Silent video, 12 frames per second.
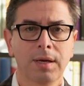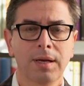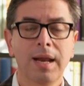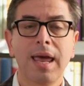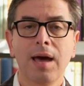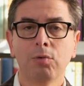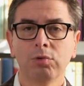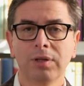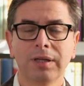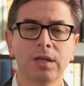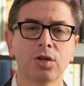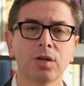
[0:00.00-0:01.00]
Ne è
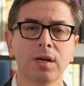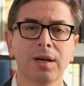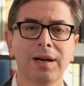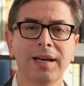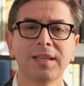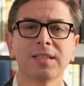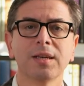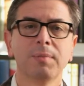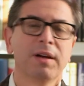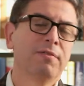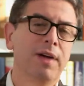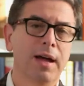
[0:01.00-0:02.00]
autrice Larissa
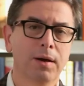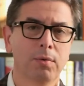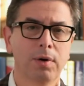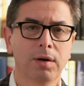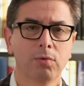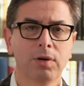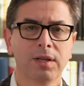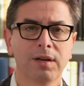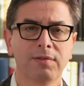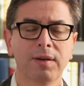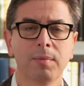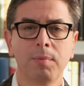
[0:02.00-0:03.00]
McFarquhar, una
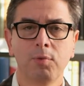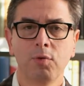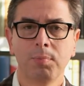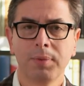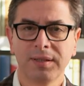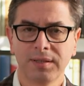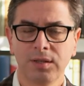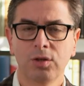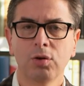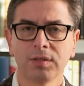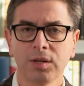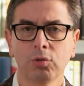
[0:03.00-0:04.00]
delle firme più
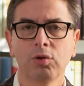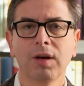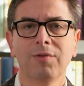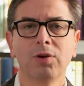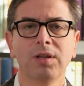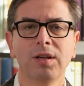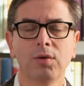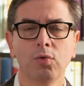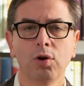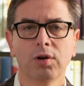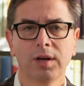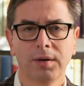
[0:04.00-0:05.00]
prestigiose e autorevole del New
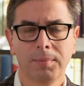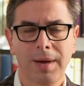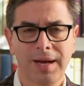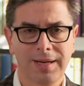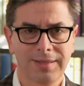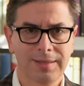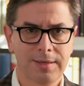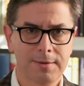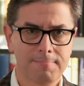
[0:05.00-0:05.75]
Yorker Magazine.